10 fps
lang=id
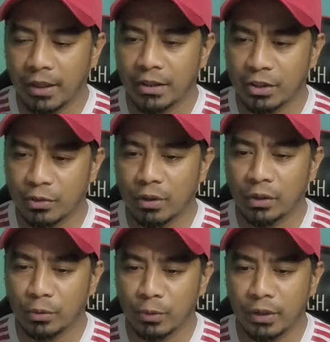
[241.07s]
Ada
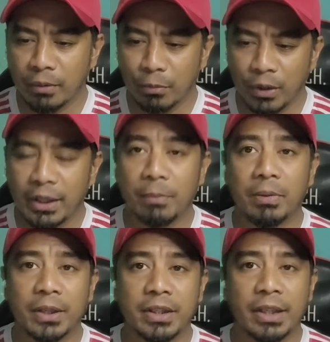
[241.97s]
sesuatu yang boleh
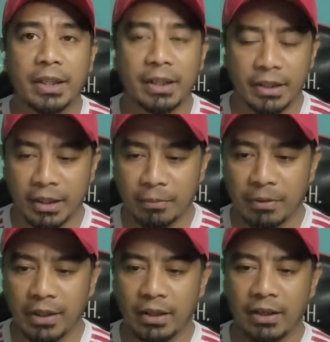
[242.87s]
dipelajari ya
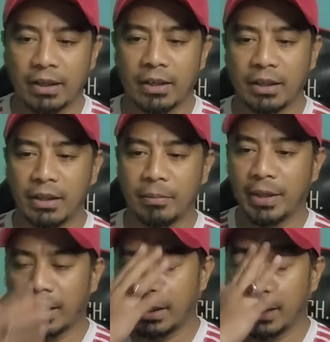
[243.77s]
daripada
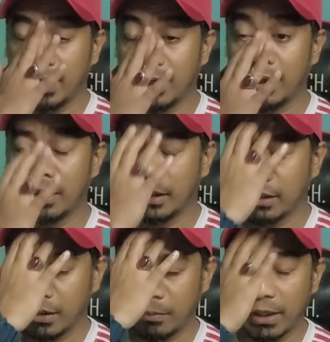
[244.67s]
kemenangan Iran di
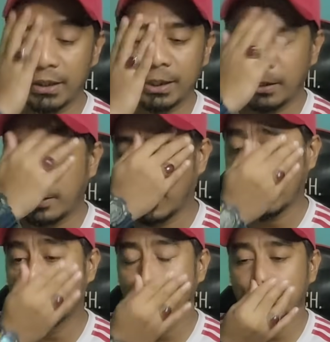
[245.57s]
atas Brazil ini
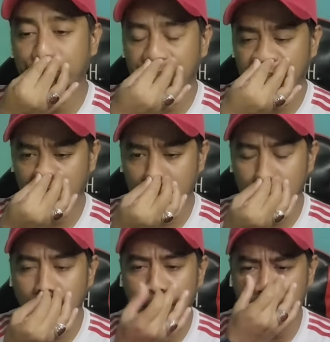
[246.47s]
ya.
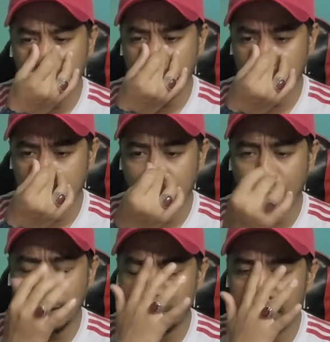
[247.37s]
Sebab ini
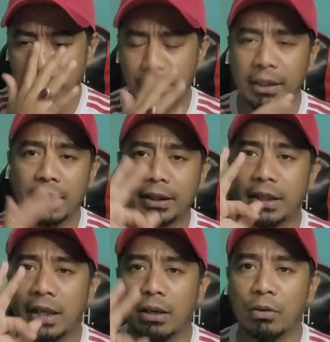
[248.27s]
dorang mendapatkan
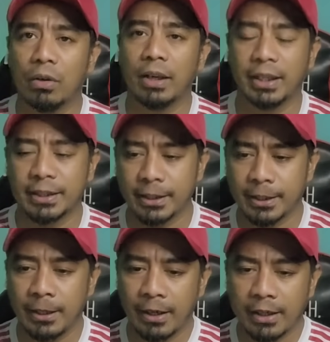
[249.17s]
3 gol guys
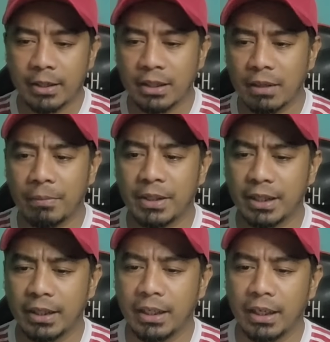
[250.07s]
selepas
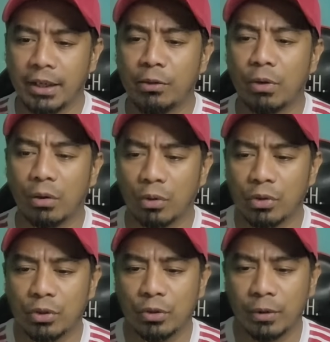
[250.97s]
ketinggalan 2-0
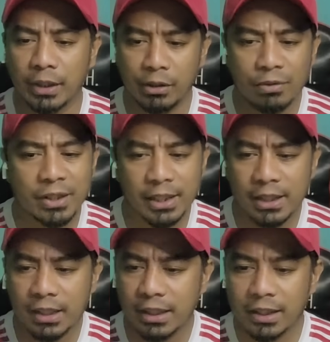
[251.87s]
itu
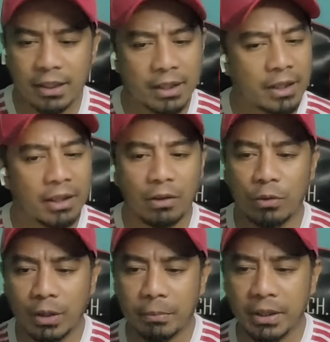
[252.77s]
sangat
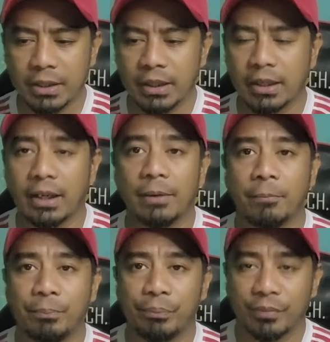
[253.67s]
luar biasa ya
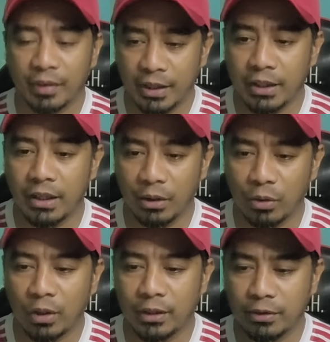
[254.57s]
tiga
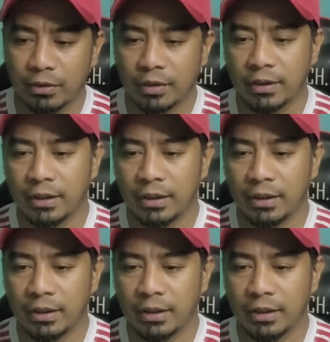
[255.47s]
gol itu